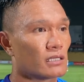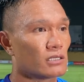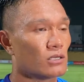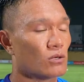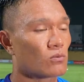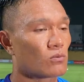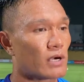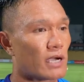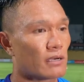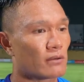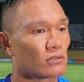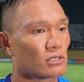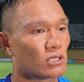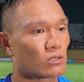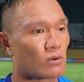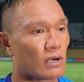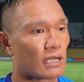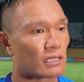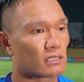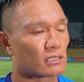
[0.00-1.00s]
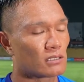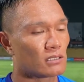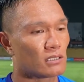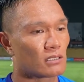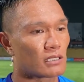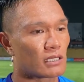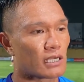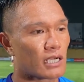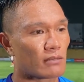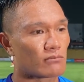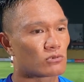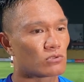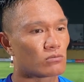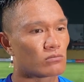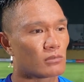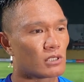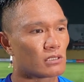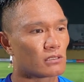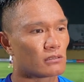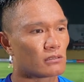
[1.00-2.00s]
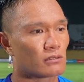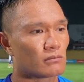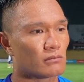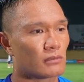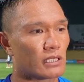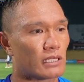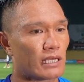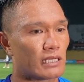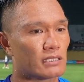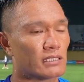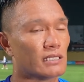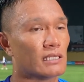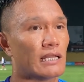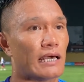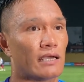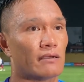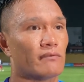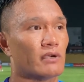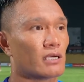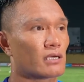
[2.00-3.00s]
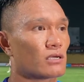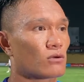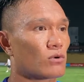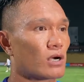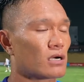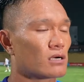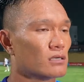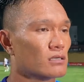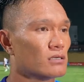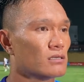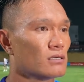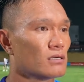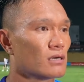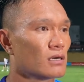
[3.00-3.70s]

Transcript: thì hôm qua mình đi qua thì tự nhiên cái cảm xúc mình mình lại nhìn lại về cái quá khứ